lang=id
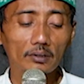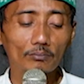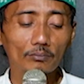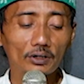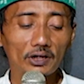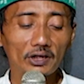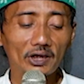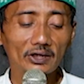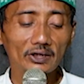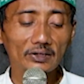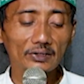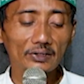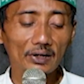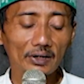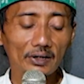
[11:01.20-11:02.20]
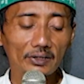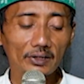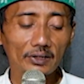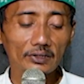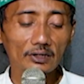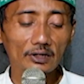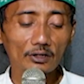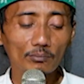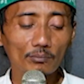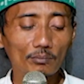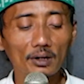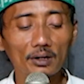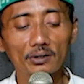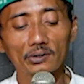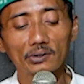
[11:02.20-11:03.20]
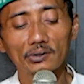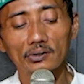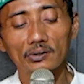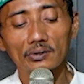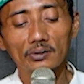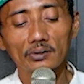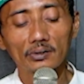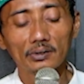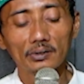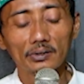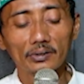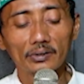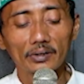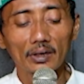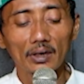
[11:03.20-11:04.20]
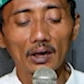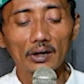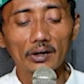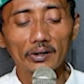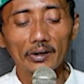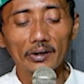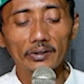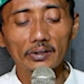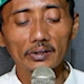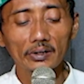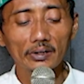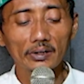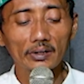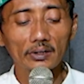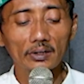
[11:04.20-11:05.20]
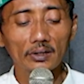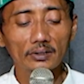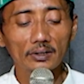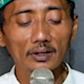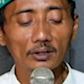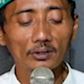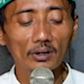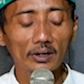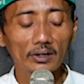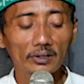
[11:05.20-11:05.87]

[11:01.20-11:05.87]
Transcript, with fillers: beryakin hadis de emah arahan neng hadis arahan